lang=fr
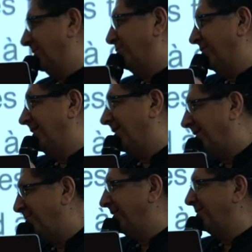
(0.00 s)
déployé
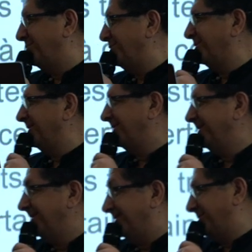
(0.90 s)
Guacamole à plus
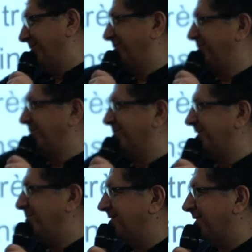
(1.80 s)

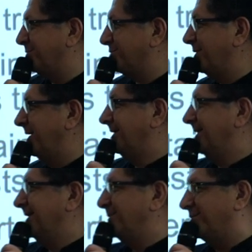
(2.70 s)
nos, amis strasbourgeois,
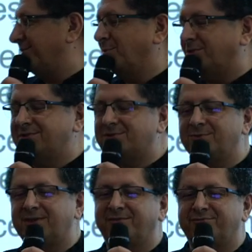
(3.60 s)
pour vraiment en
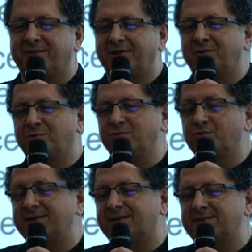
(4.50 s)
discuter à fond avec eux.
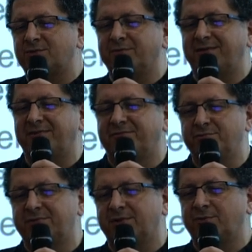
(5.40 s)
Nous, les tests qu'on avait
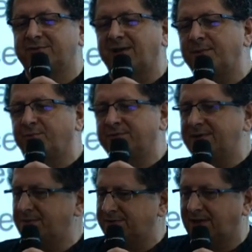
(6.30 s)
vus, c'est que ça
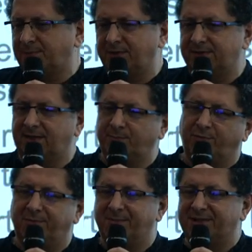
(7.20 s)
répondait à une certaine
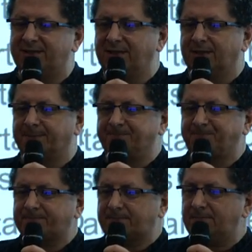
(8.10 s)
problématique
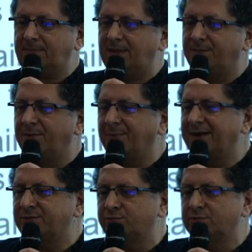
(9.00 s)
mais
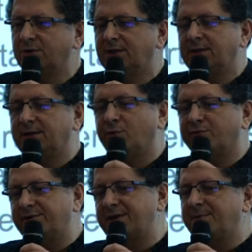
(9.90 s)
pas à tout. Et
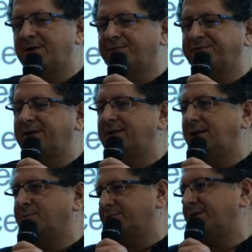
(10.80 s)
on voyait mal, en fait,
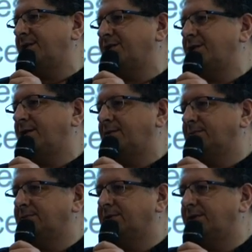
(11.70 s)
la montée à l'échelle.
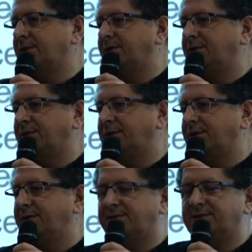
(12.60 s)

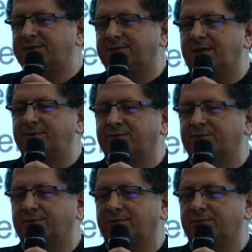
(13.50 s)
Et, c'était ça notre,